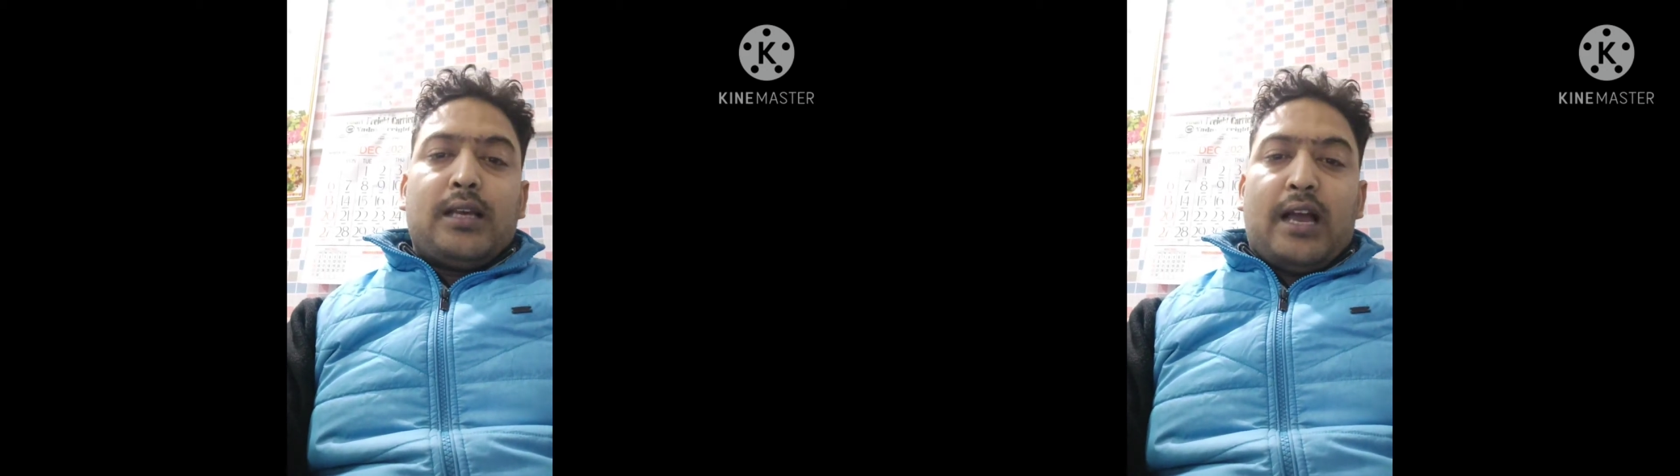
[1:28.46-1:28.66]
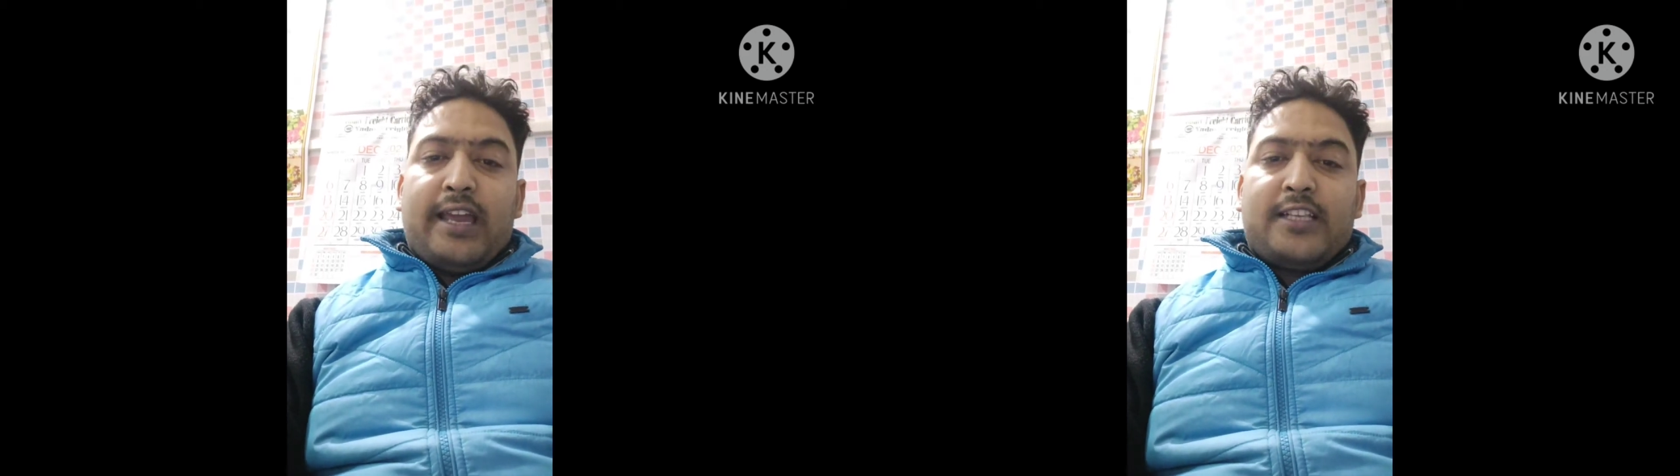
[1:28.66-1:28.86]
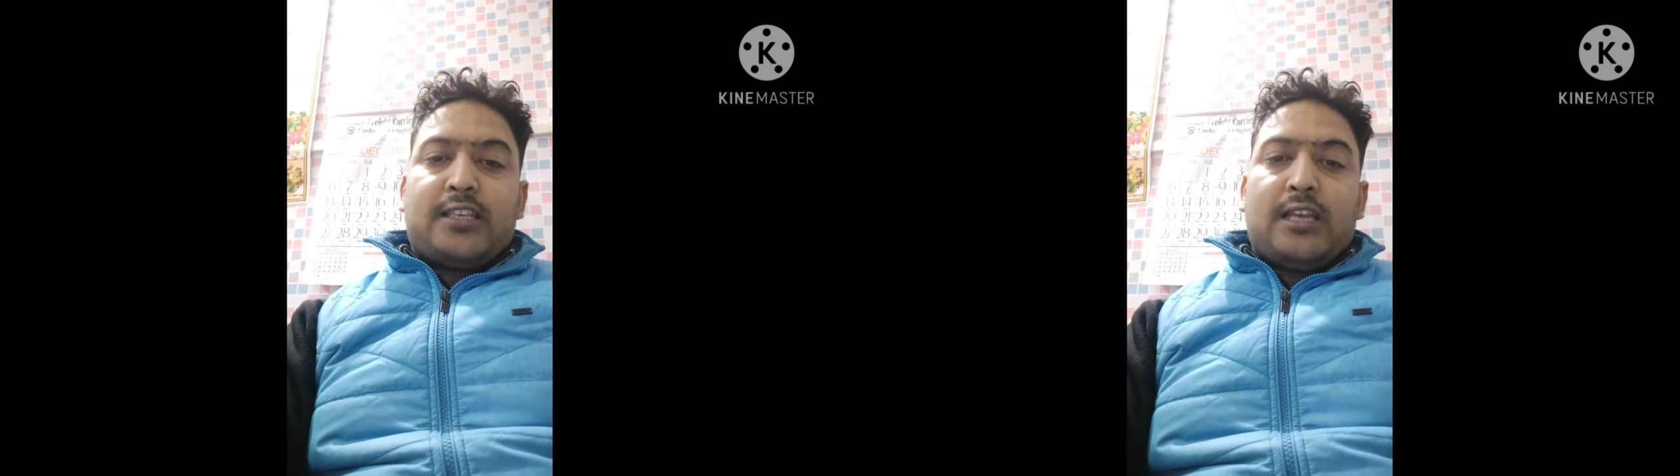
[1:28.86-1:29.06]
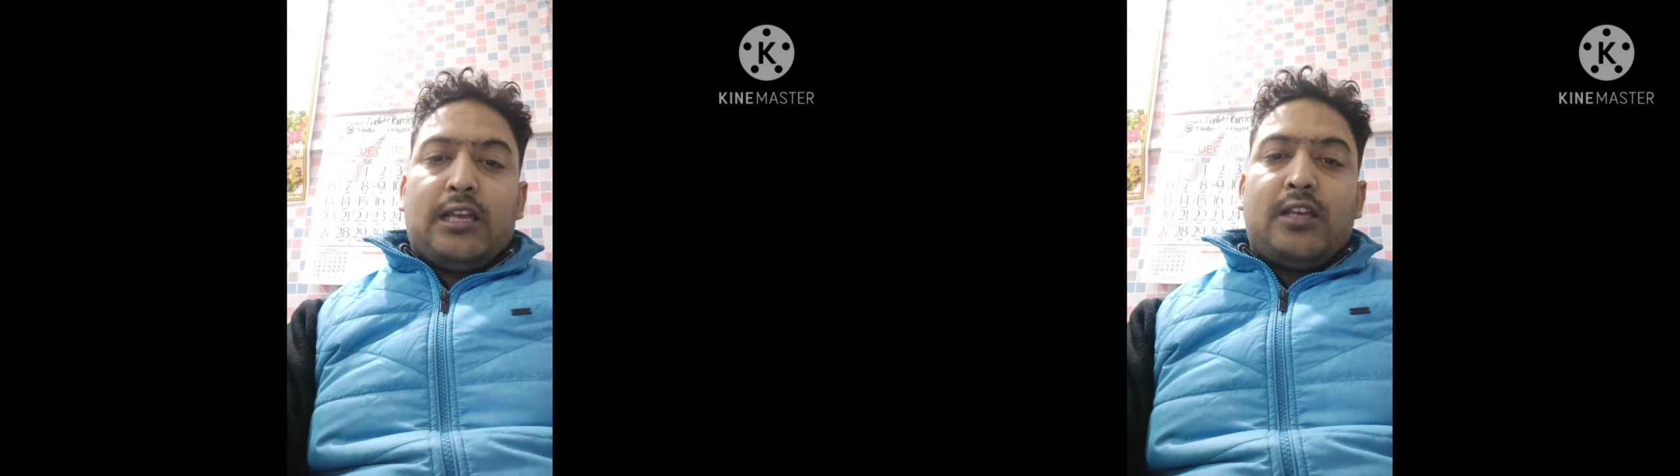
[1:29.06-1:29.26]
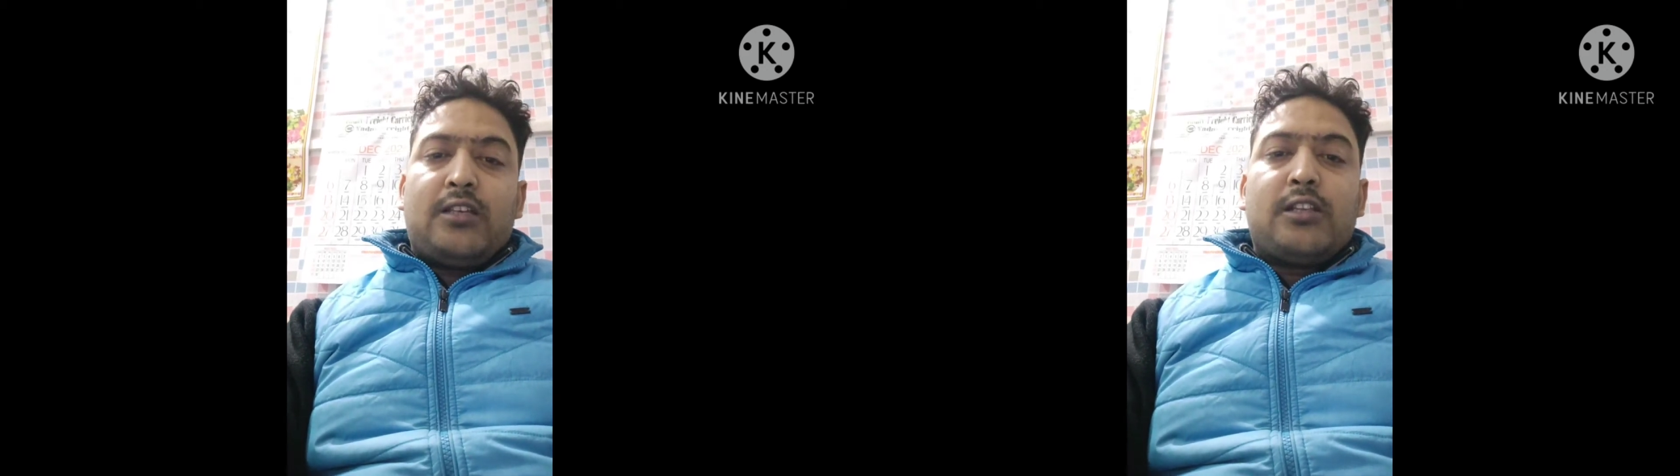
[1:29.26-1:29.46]
का एक
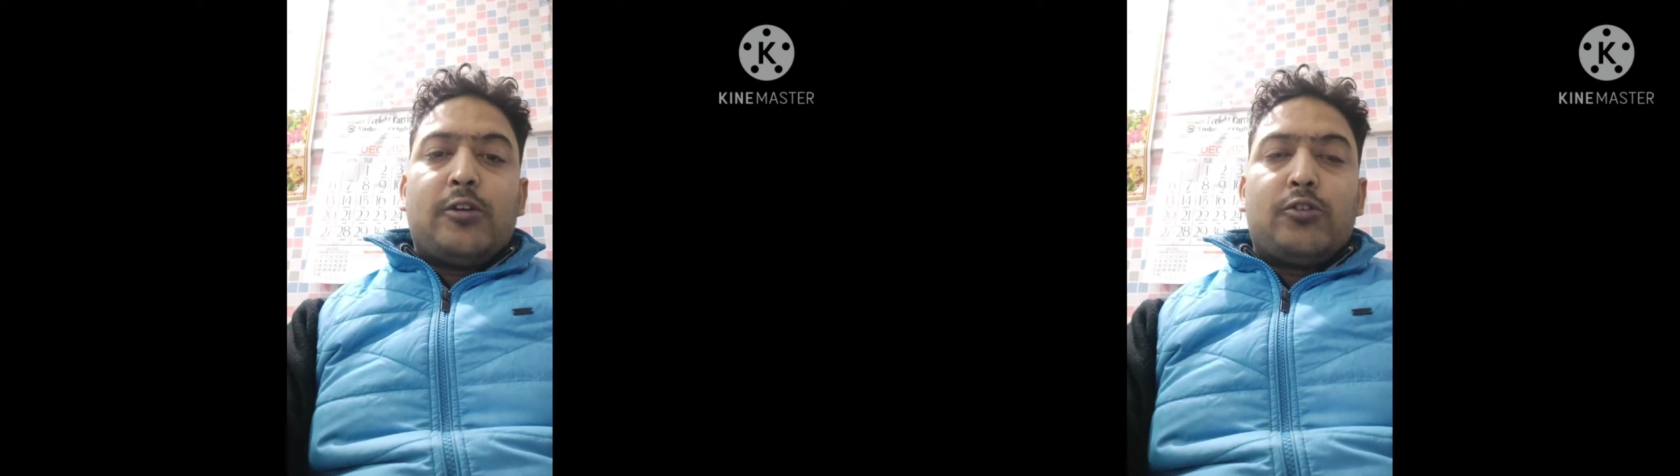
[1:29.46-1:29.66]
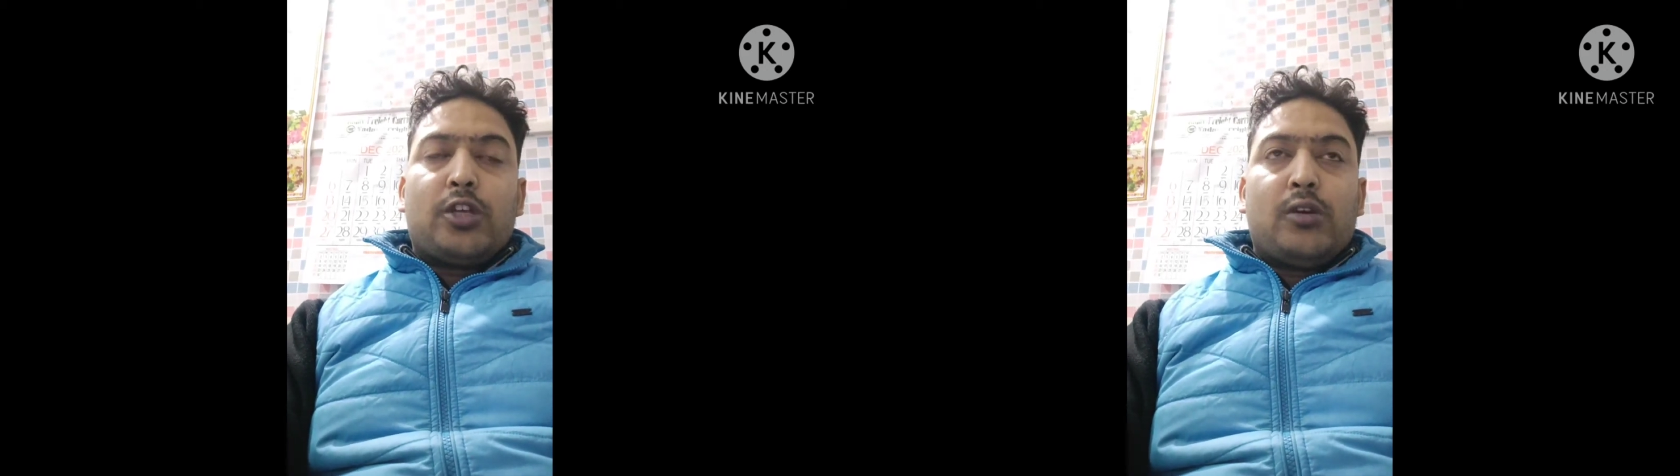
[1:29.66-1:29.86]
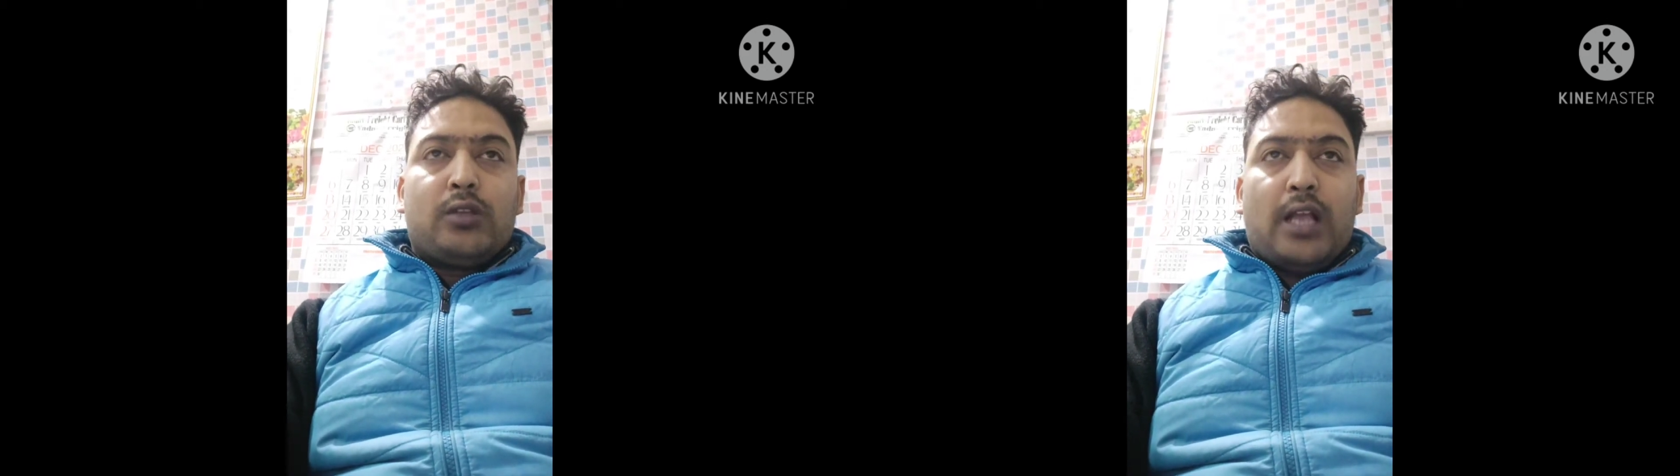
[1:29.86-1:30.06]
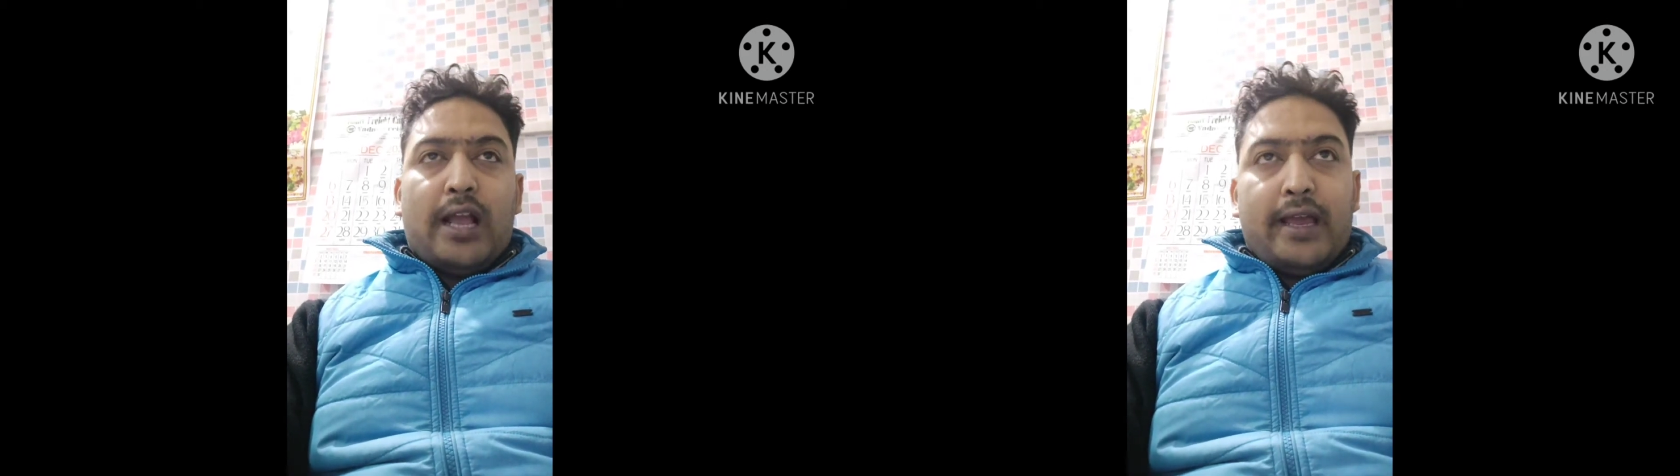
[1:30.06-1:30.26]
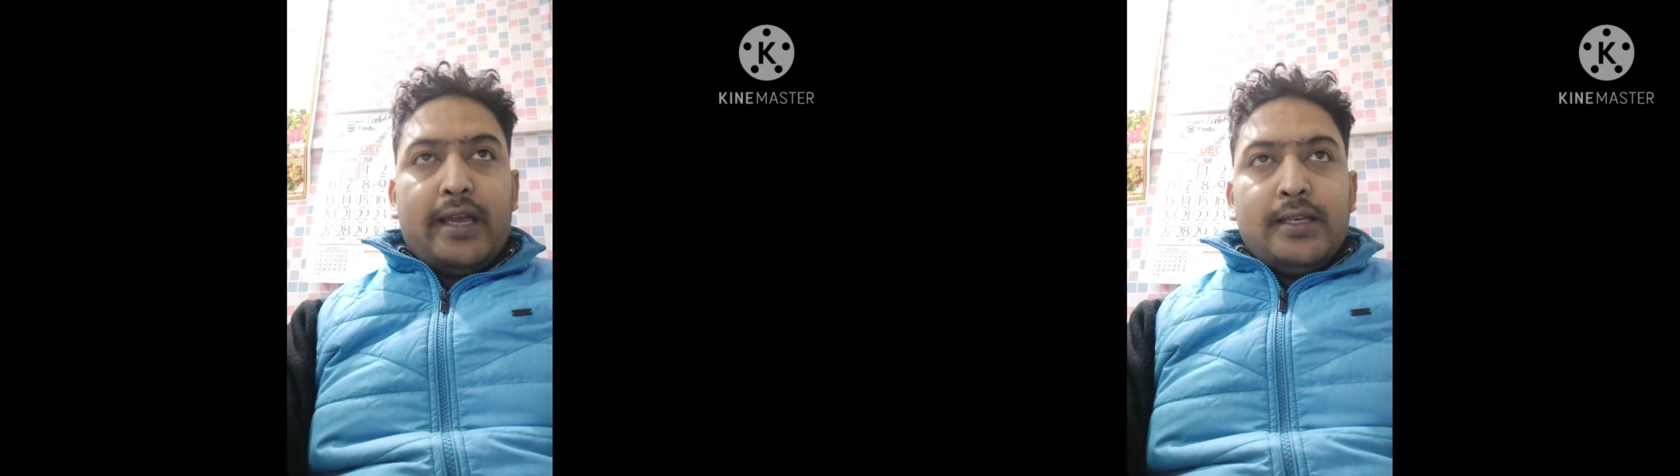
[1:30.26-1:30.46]
सोल्यूशन होता
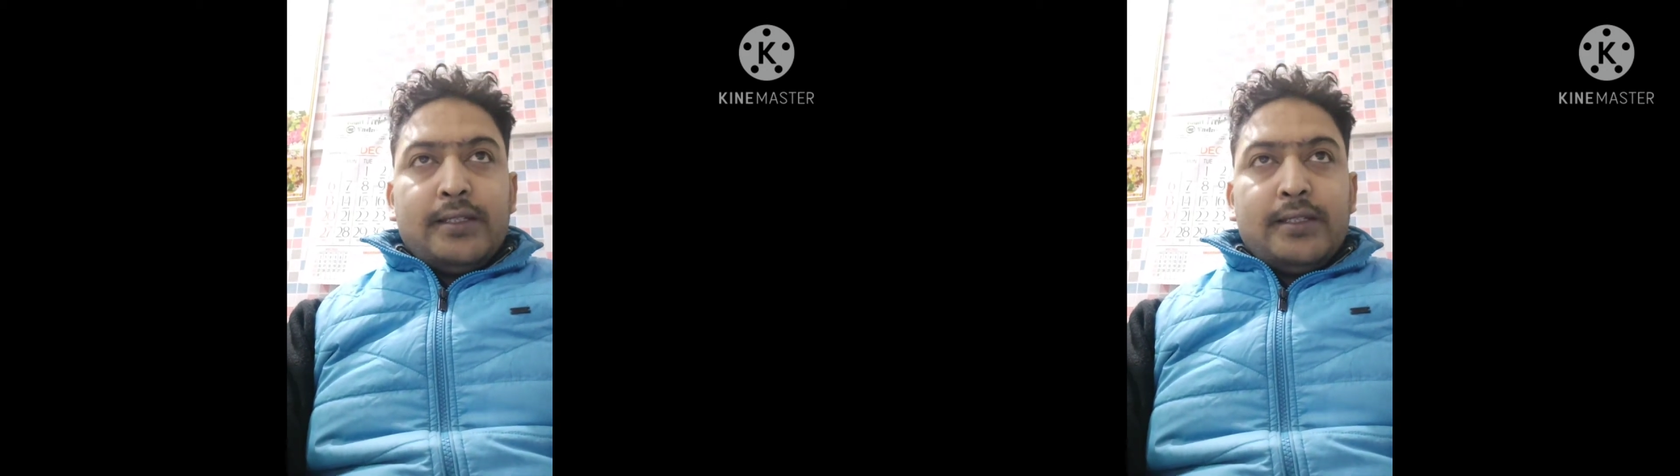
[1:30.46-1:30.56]
है